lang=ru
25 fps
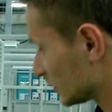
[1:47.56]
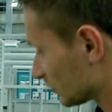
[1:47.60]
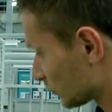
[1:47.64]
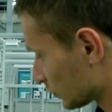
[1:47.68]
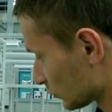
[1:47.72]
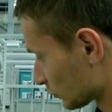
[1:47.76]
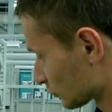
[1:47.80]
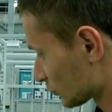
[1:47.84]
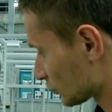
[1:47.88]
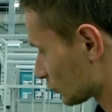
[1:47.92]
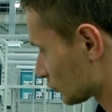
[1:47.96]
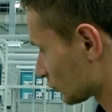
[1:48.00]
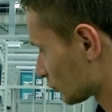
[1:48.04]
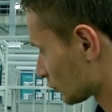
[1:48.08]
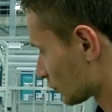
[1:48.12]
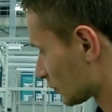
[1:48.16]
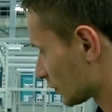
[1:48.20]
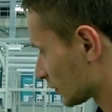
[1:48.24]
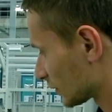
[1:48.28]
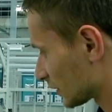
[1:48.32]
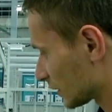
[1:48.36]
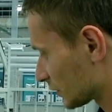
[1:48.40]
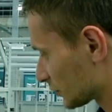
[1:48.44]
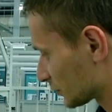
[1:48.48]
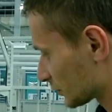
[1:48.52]
и плюс еще
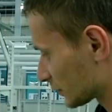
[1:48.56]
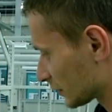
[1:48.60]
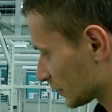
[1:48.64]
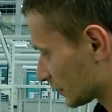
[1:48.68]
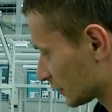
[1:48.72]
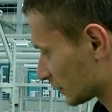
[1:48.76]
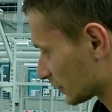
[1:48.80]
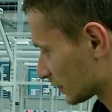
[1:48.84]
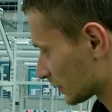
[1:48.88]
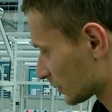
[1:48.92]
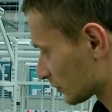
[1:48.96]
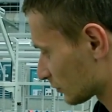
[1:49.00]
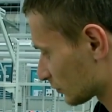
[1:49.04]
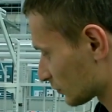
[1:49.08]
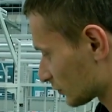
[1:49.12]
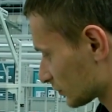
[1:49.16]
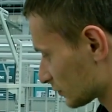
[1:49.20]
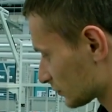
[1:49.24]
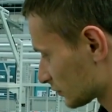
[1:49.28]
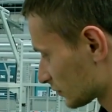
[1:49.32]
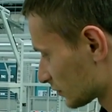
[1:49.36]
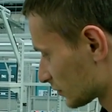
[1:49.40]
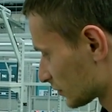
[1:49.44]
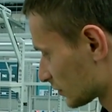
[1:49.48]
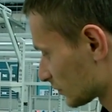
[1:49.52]
тачскрин, да, то есть
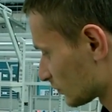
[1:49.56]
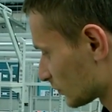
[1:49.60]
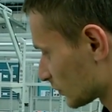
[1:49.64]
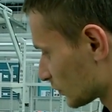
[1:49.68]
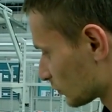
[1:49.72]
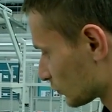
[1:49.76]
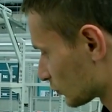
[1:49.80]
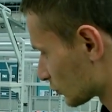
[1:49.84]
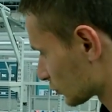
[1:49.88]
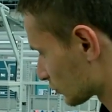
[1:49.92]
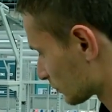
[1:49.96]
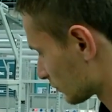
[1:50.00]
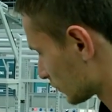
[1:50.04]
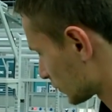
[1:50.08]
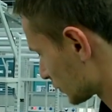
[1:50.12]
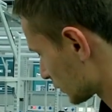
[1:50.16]
мы можем